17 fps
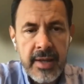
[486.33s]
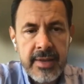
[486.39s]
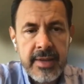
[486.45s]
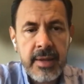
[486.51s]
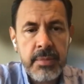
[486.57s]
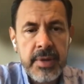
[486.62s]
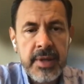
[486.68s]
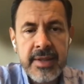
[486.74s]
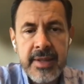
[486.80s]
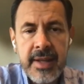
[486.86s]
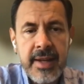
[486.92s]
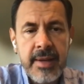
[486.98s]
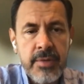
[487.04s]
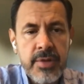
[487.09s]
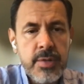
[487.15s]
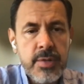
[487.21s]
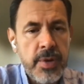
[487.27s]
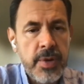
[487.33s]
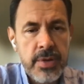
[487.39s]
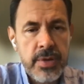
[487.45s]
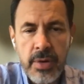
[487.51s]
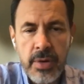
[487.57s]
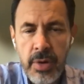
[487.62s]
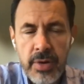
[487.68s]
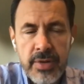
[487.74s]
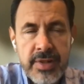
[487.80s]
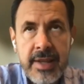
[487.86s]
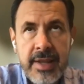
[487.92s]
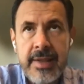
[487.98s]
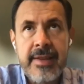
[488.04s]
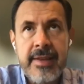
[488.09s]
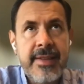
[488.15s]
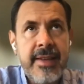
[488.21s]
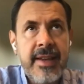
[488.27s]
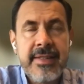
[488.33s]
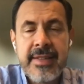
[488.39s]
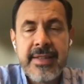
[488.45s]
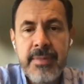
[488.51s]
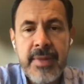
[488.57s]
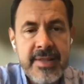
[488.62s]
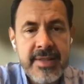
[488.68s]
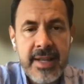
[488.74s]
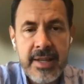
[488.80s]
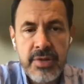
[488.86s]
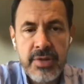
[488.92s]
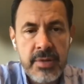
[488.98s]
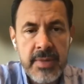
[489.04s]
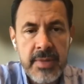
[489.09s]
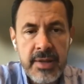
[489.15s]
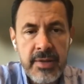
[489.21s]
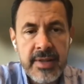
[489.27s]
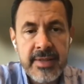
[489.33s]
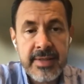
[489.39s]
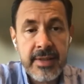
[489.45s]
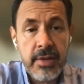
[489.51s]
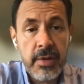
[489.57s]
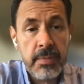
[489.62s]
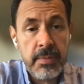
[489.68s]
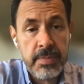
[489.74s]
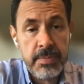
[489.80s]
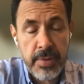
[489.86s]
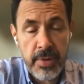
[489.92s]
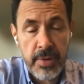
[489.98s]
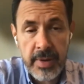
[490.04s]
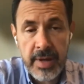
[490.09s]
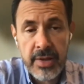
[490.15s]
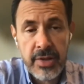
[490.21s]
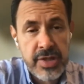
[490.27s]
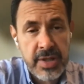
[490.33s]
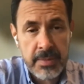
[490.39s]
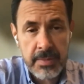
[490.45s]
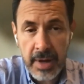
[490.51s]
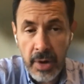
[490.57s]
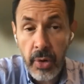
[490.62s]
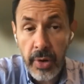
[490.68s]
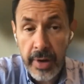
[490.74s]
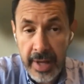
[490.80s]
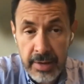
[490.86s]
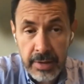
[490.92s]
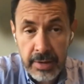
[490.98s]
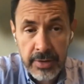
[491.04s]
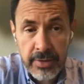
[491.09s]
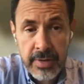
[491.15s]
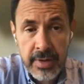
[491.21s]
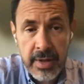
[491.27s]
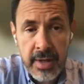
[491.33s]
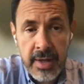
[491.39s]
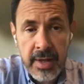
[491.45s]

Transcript: también tenemos protocolos que desde hace más de año y medio han sido probados y mejorados,